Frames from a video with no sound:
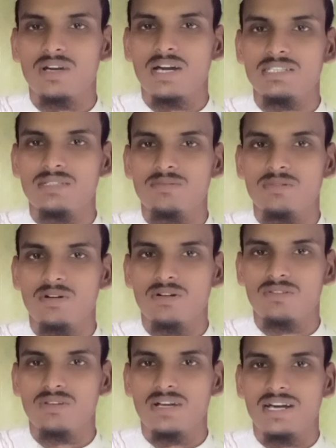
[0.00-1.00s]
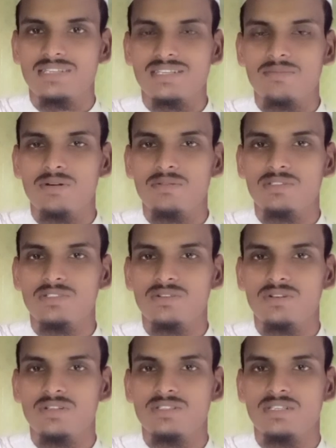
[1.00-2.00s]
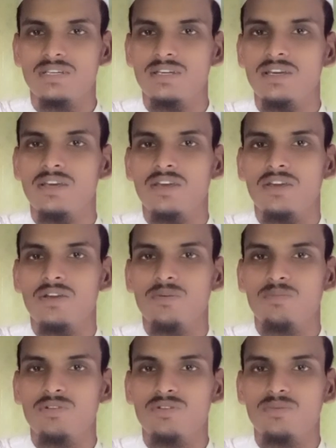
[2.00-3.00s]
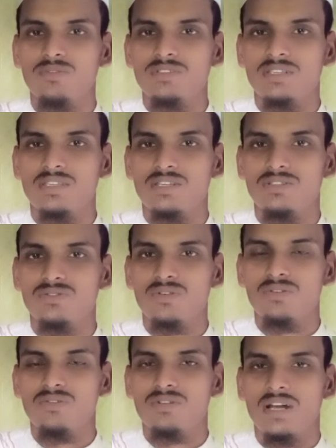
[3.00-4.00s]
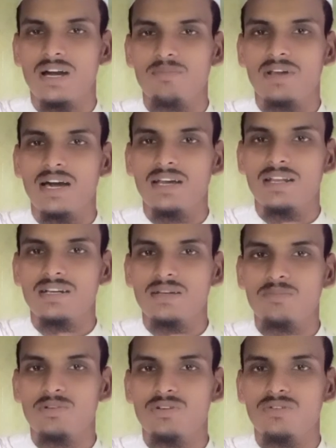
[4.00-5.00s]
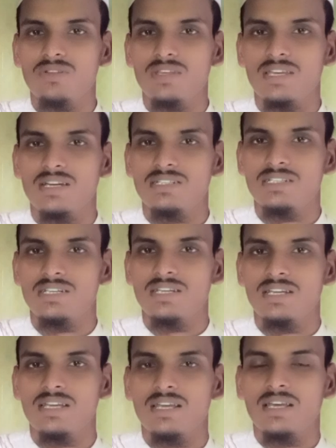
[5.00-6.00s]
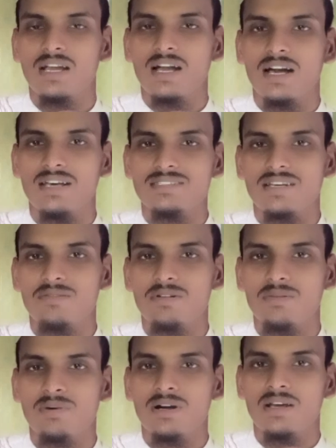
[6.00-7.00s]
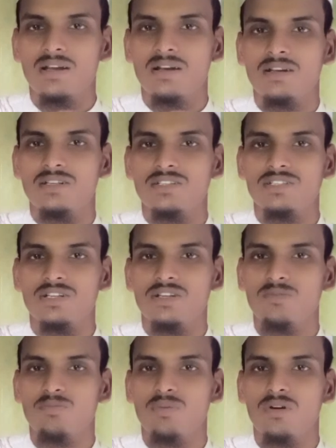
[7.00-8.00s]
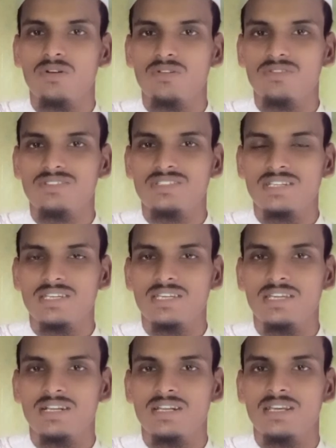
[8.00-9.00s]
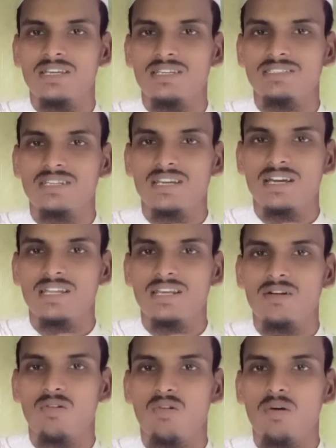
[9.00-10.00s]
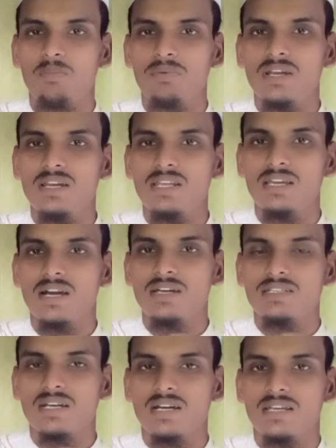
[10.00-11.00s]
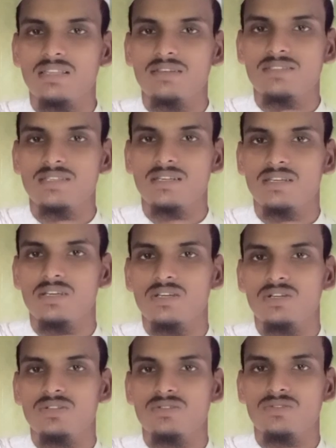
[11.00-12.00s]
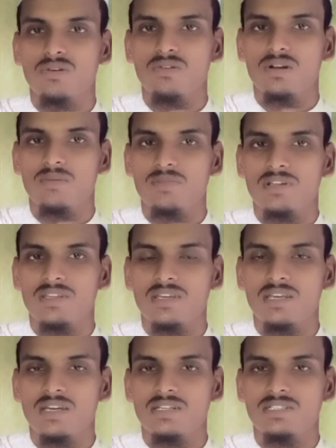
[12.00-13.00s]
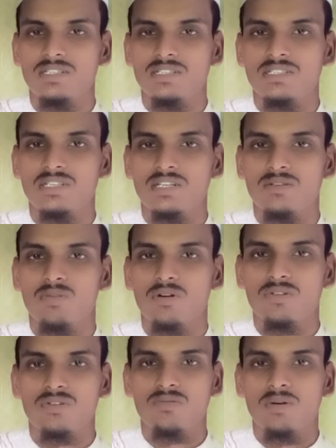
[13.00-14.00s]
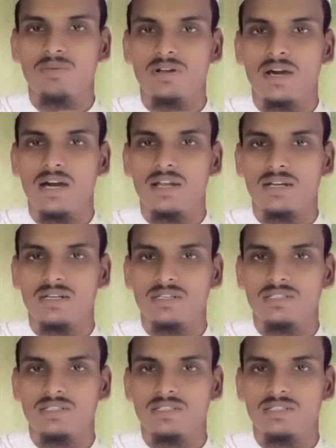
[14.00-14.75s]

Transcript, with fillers: খাজা বাবা কত গাজা বাবা যে রয়েছে প্রিয় উপস্থিতি চলুন আমরা আরেকটা ভিডিও দেখে আসি খাজা বাবার সেই বন্ড জিকির যেখানে অপেনলি গাজা খাইতেছে চলুন আমরা দেখে আসি সেই বন্ড বাবার আরেকটা